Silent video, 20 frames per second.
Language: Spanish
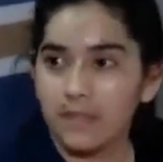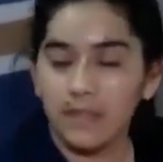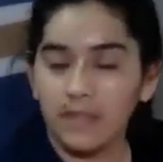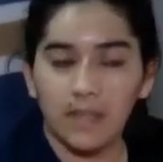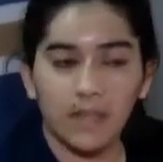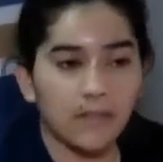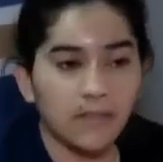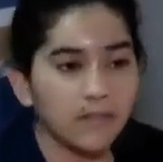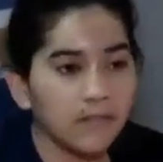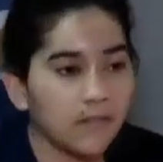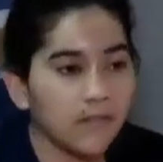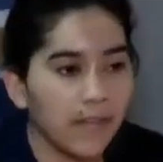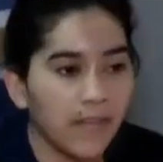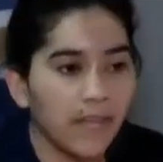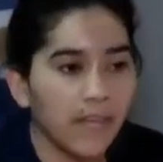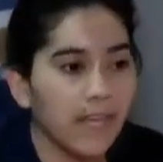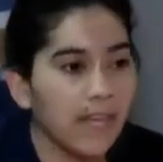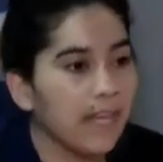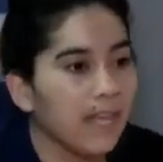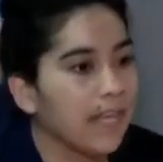que tengan
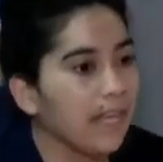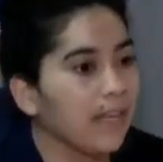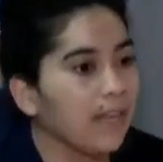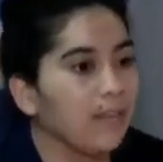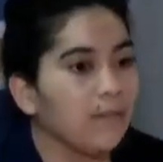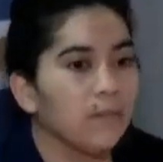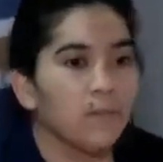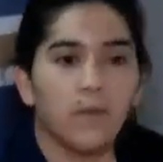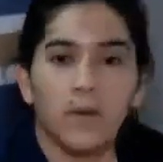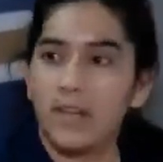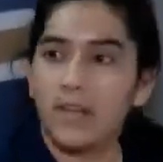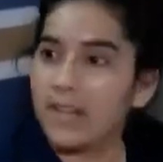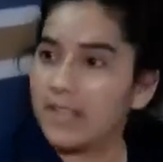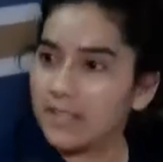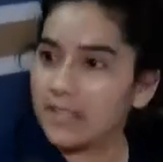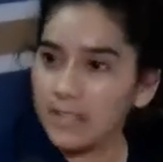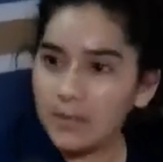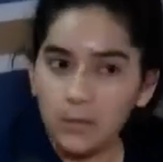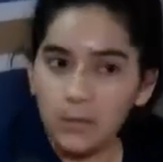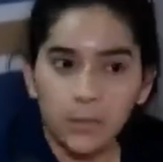fe,
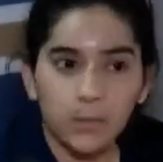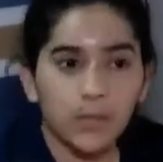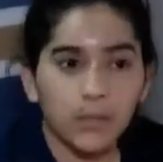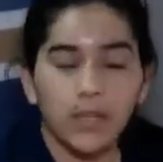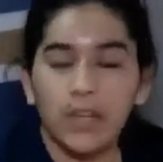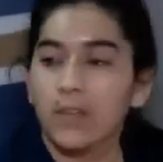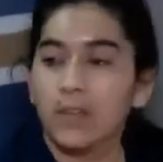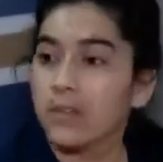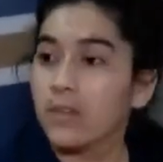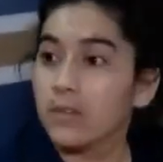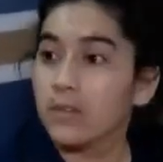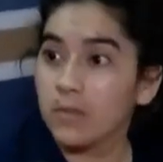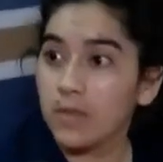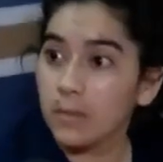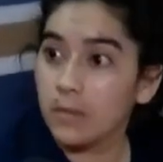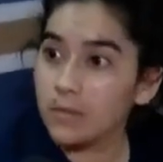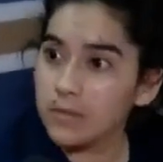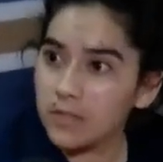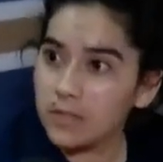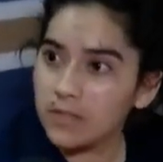buena actitud, porque eso
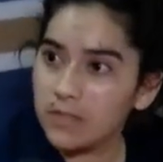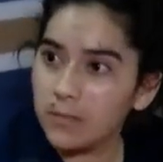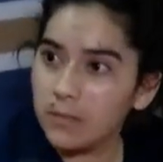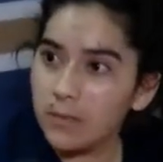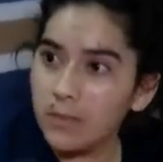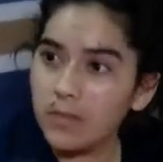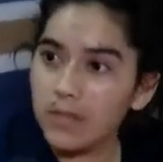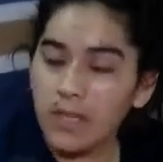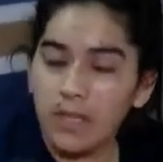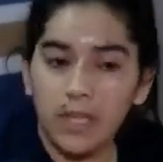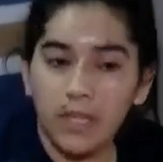ayuda muchísimo.